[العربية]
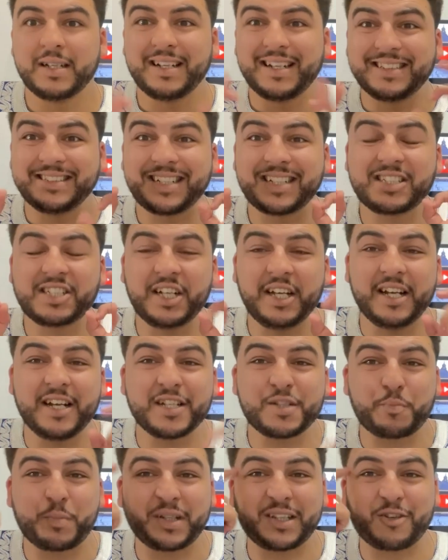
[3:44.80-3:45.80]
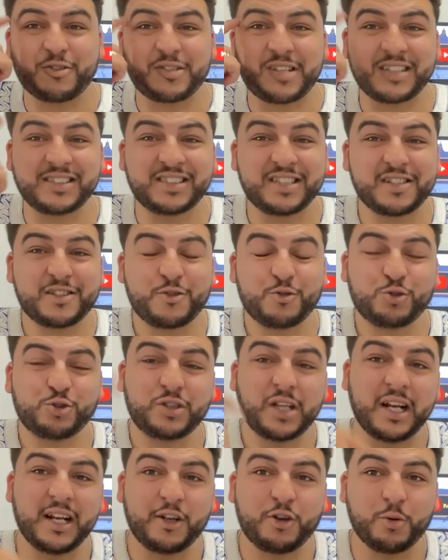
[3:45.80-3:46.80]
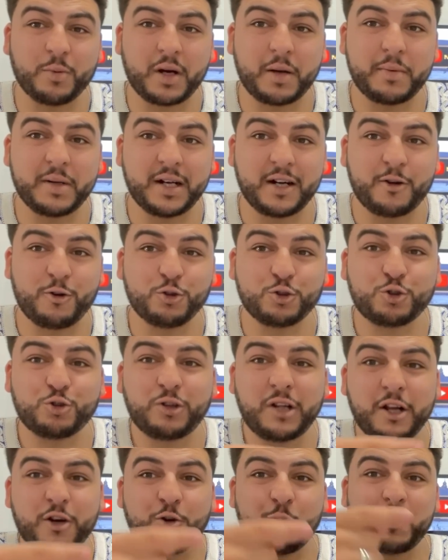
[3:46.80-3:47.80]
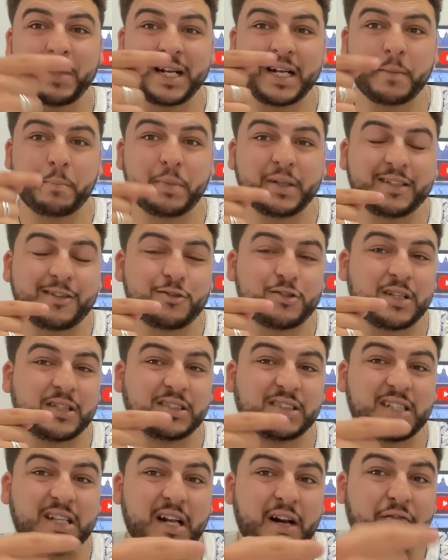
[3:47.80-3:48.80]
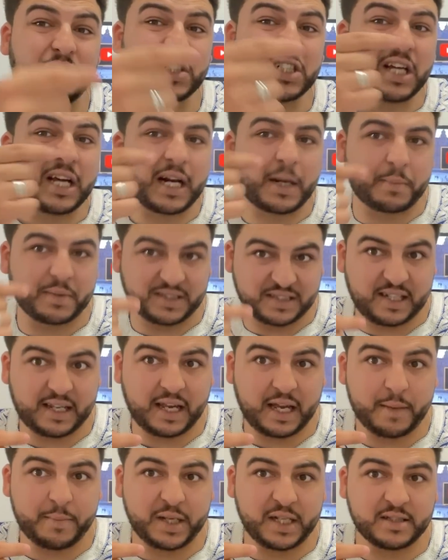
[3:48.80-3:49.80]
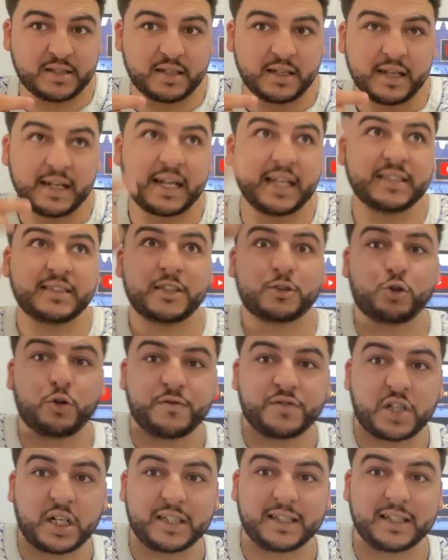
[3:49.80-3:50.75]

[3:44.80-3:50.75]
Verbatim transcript: داكشي علاش بيدرو سانشيز قلت لكم قبل الخوت قلت لكم بان بيدرو سانشيز راه فاش قرب الانتخابات كانت تكون في شهر